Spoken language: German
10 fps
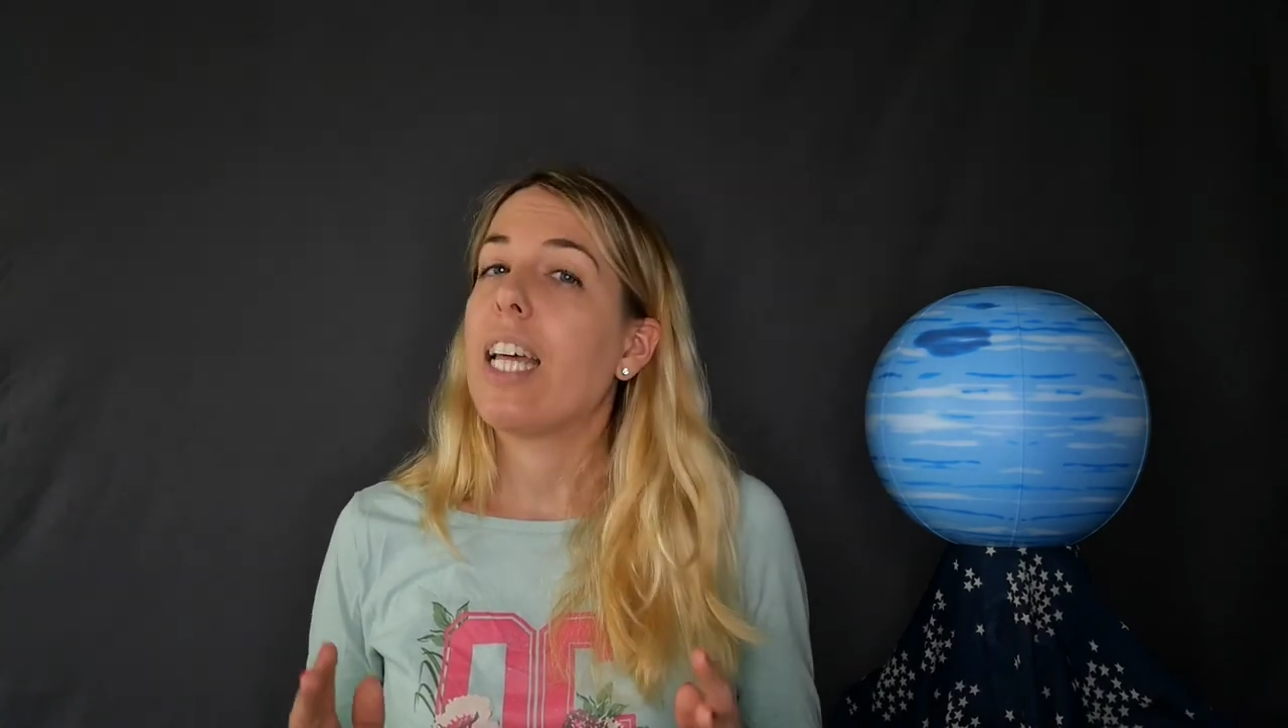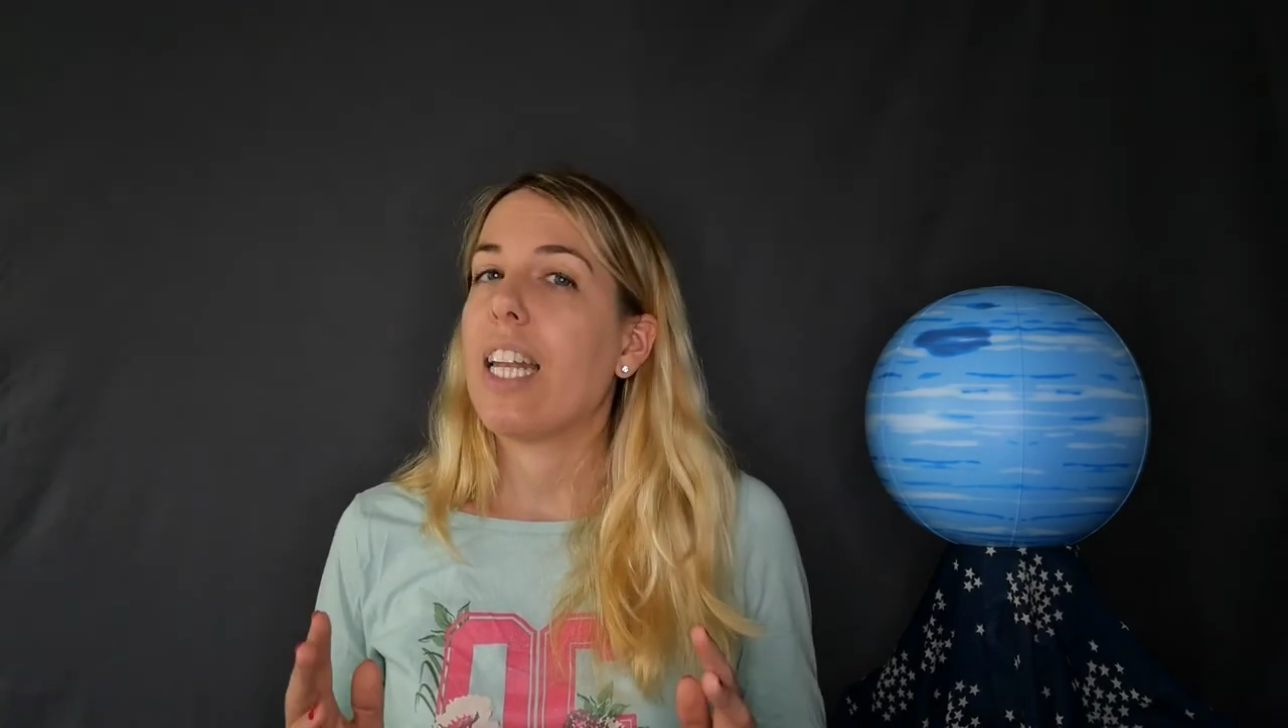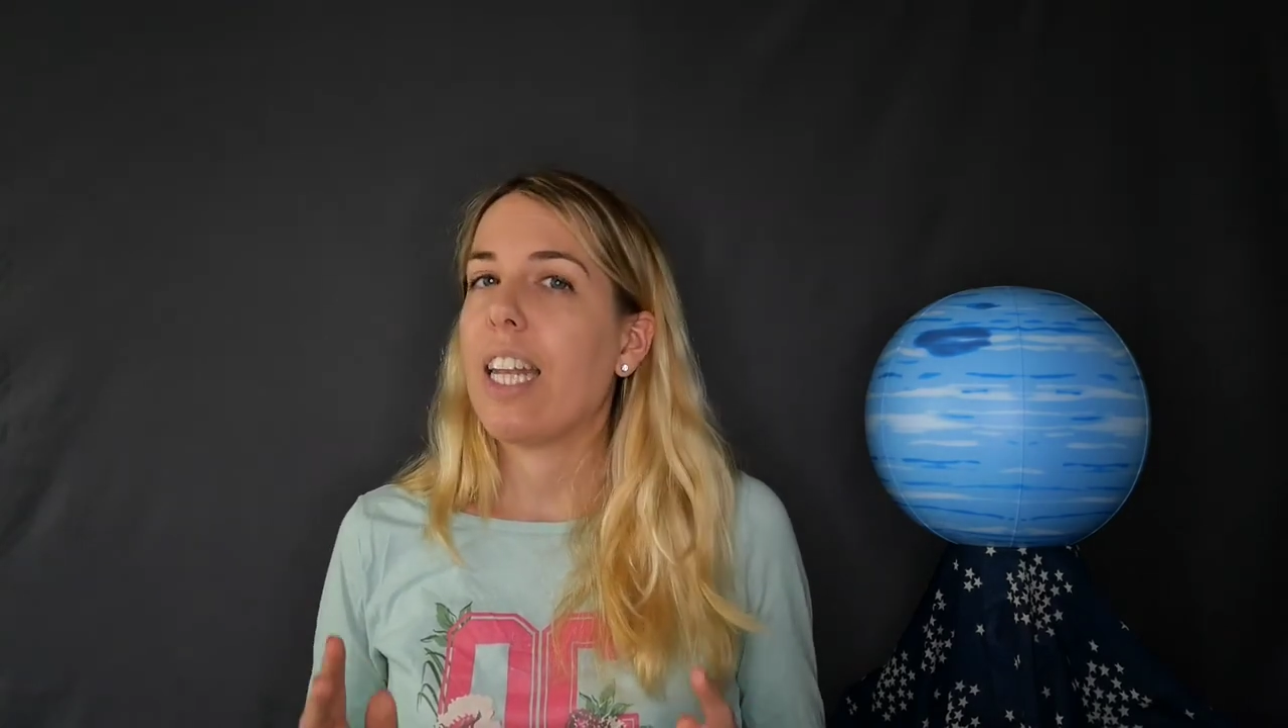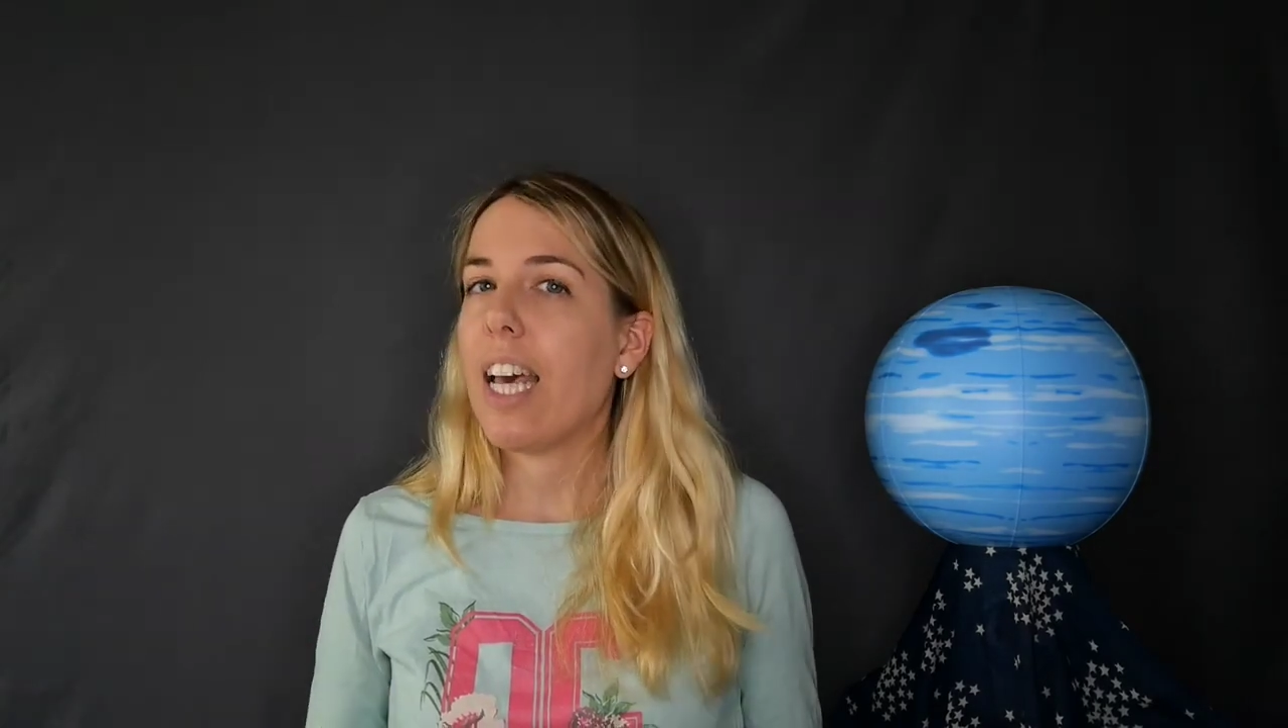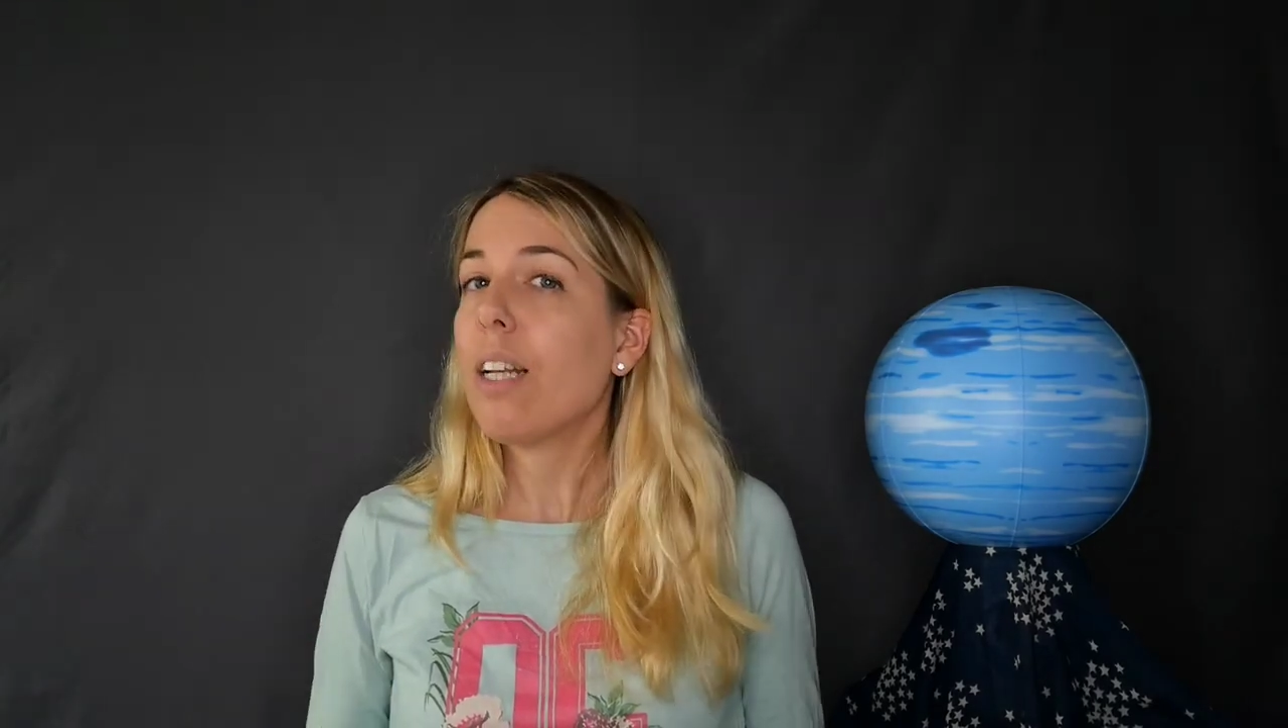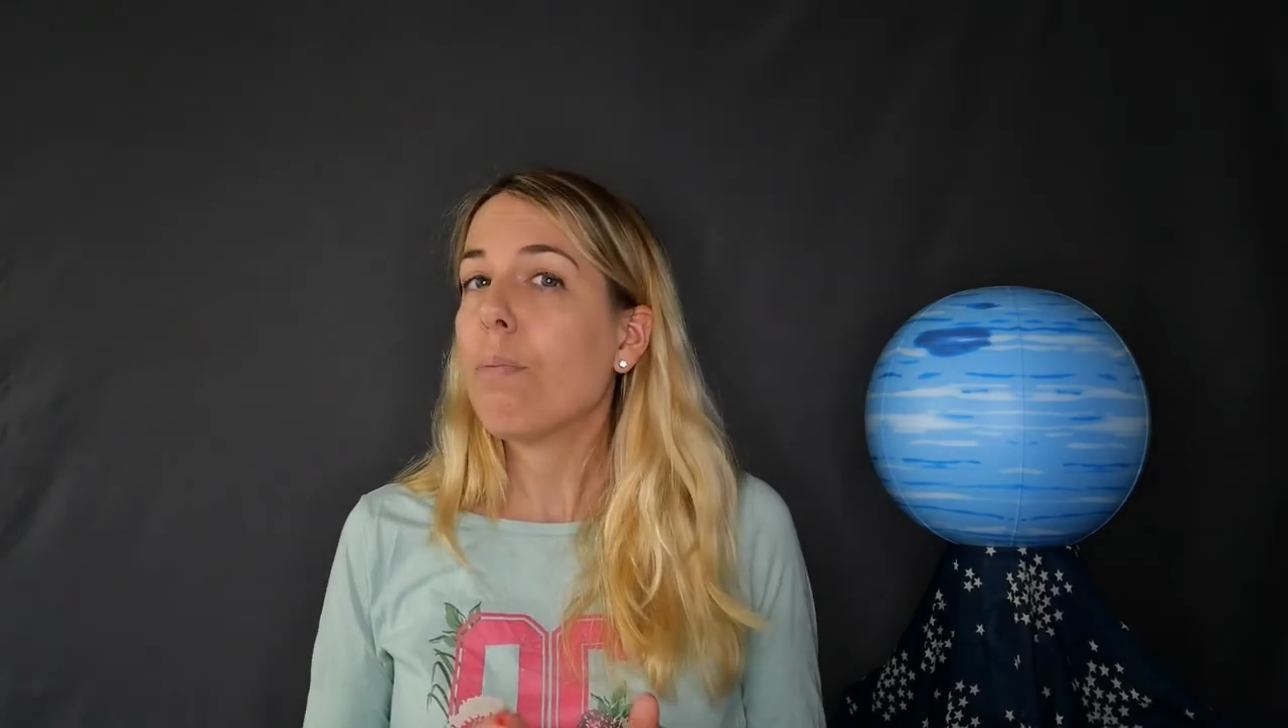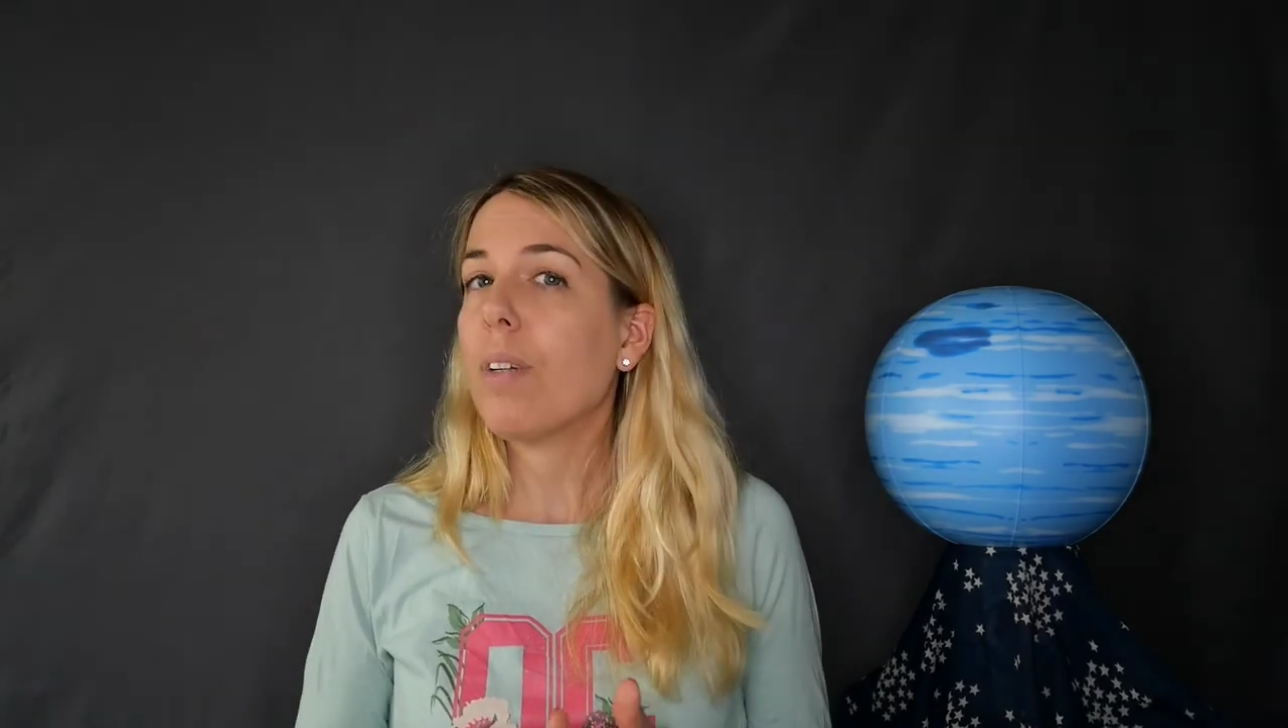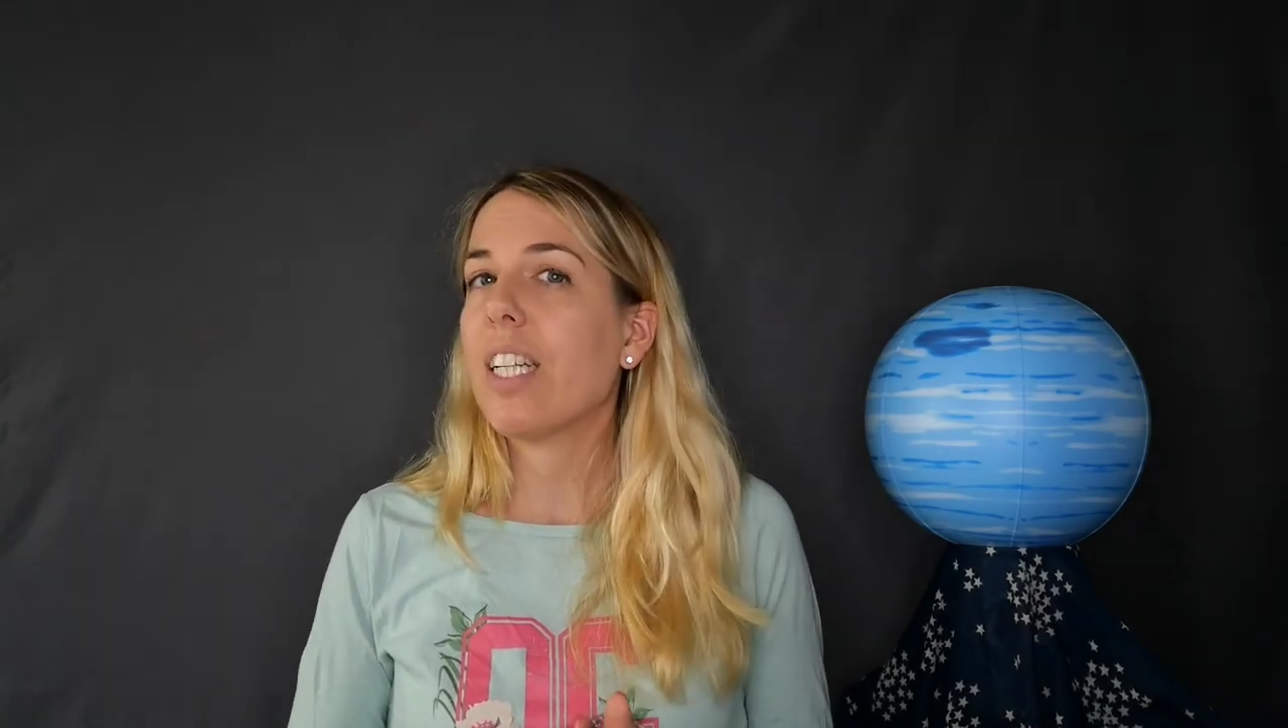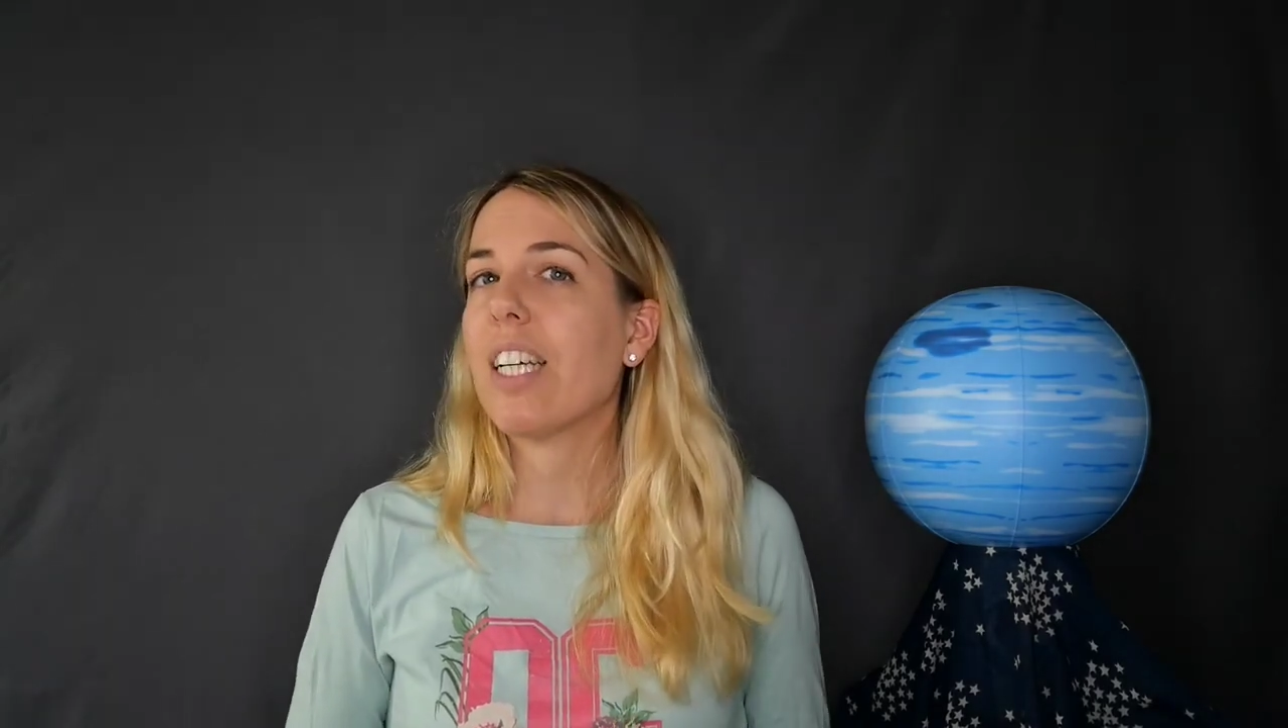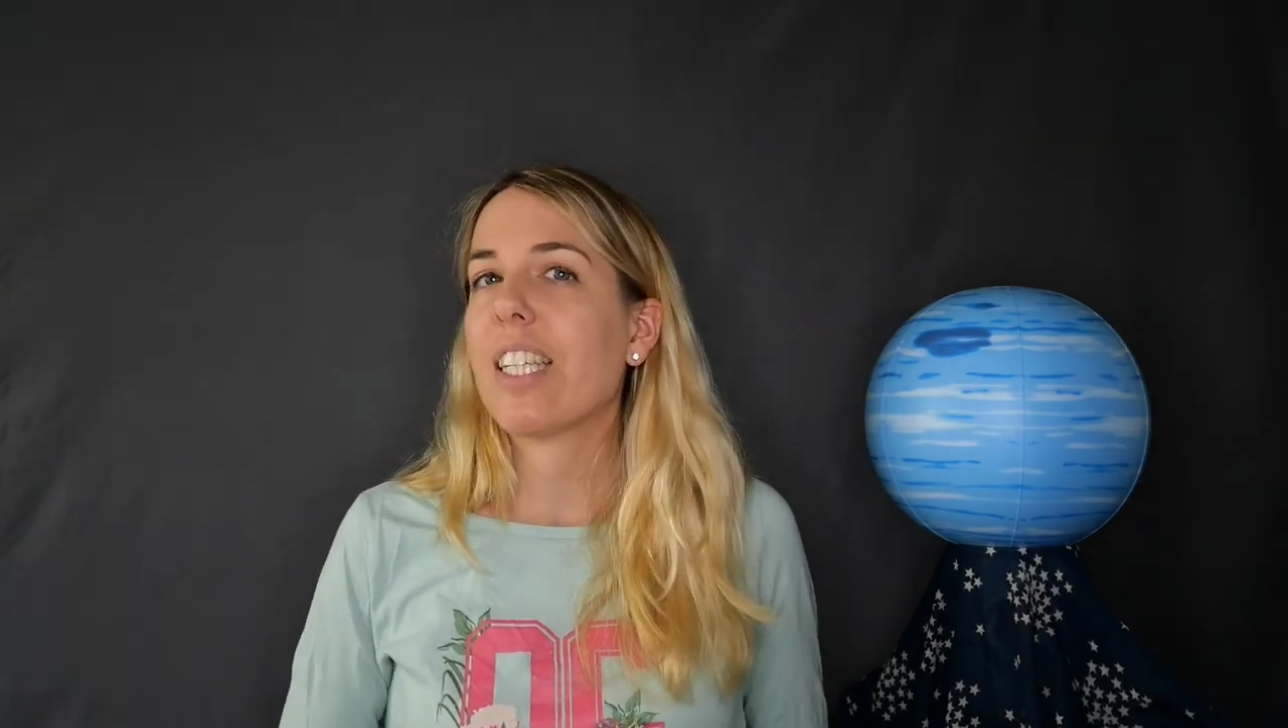nennt
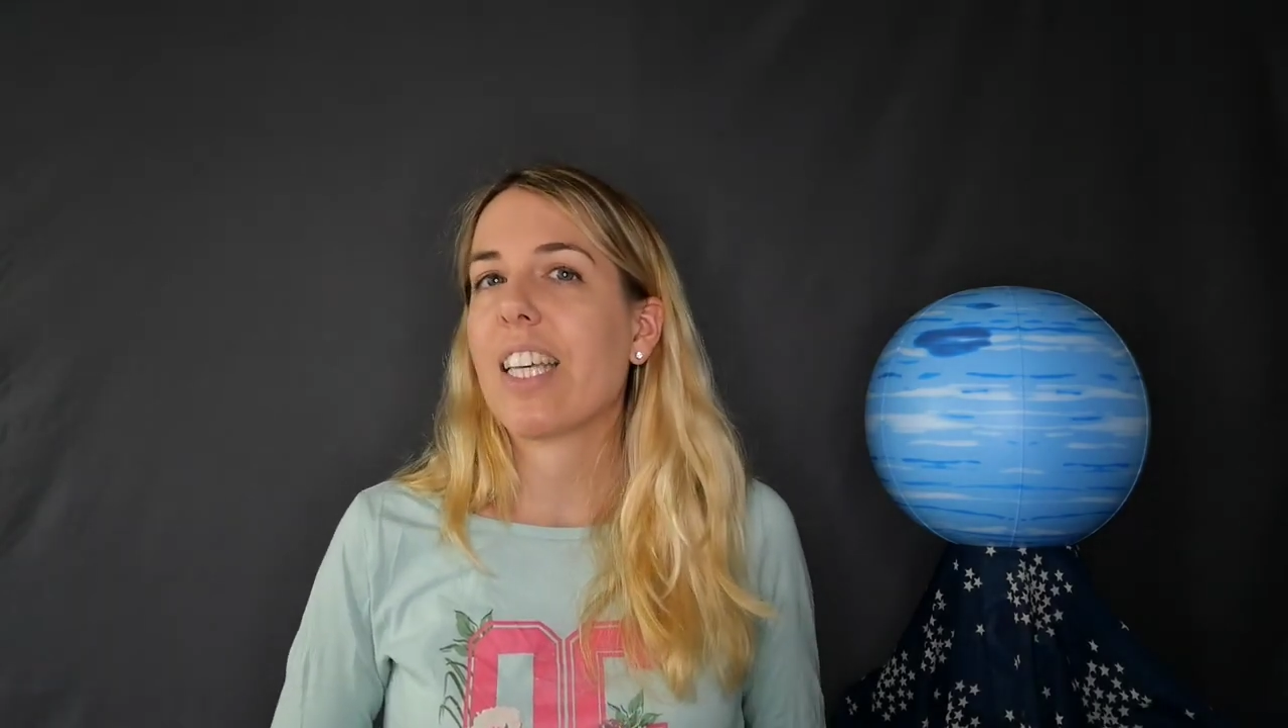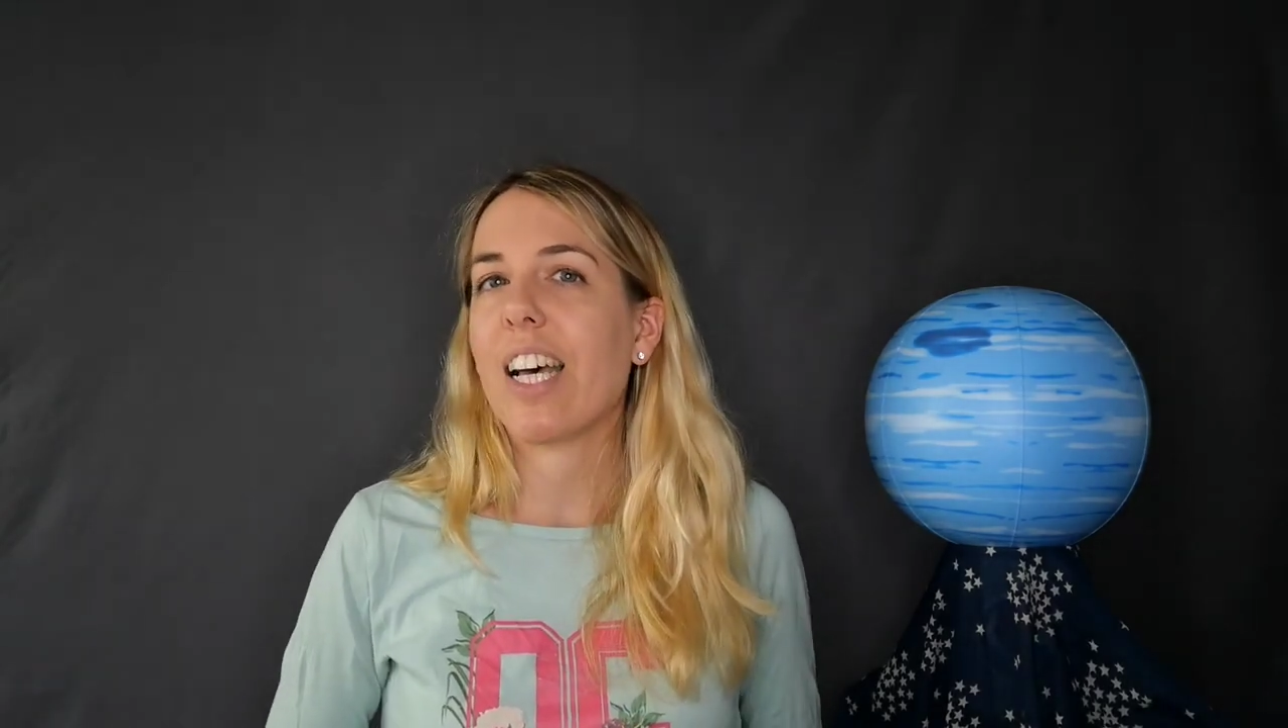man das